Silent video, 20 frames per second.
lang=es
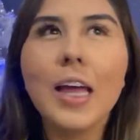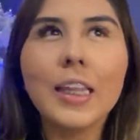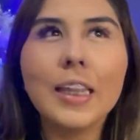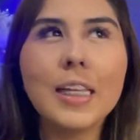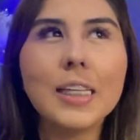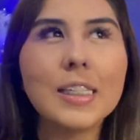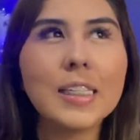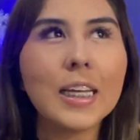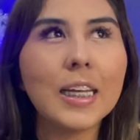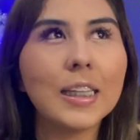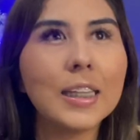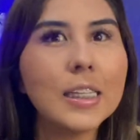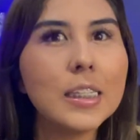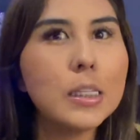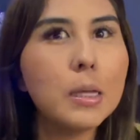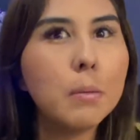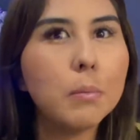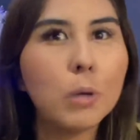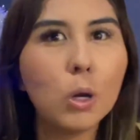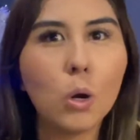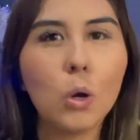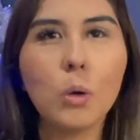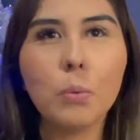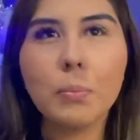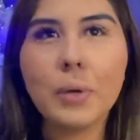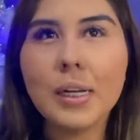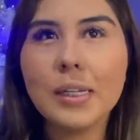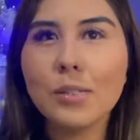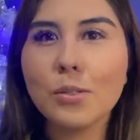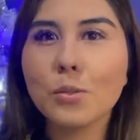Desde antes de
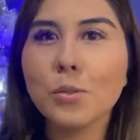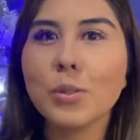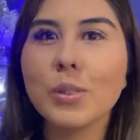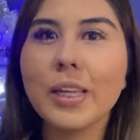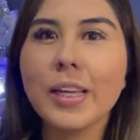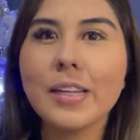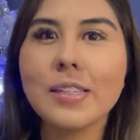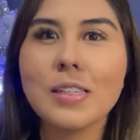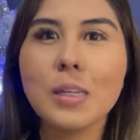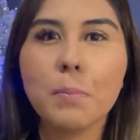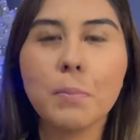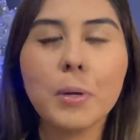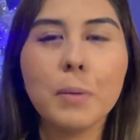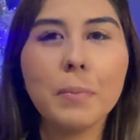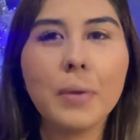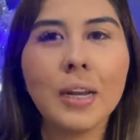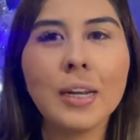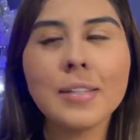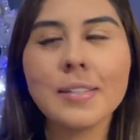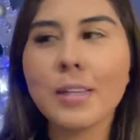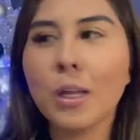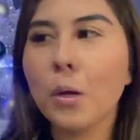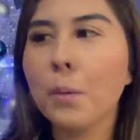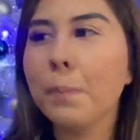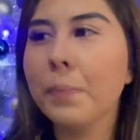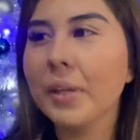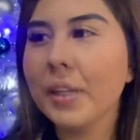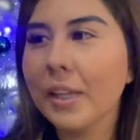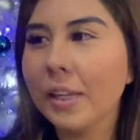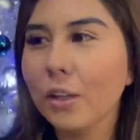Vlogmas, ustedes siempre me han estado
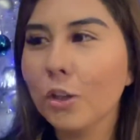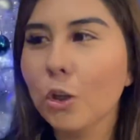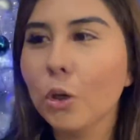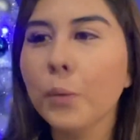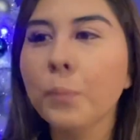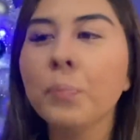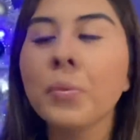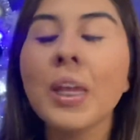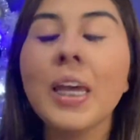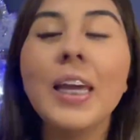pidiendo